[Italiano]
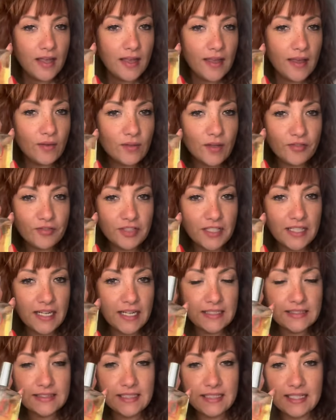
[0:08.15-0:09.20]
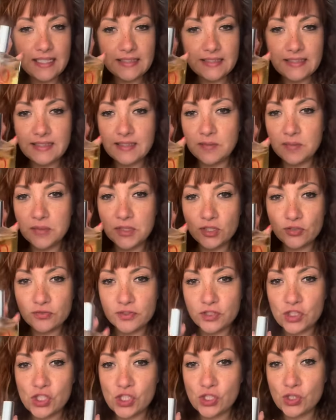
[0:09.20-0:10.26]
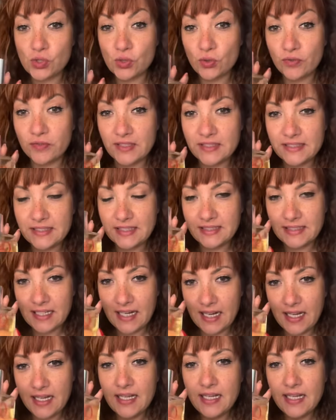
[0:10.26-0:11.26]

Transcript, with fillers: È una fragranza nata nel 1993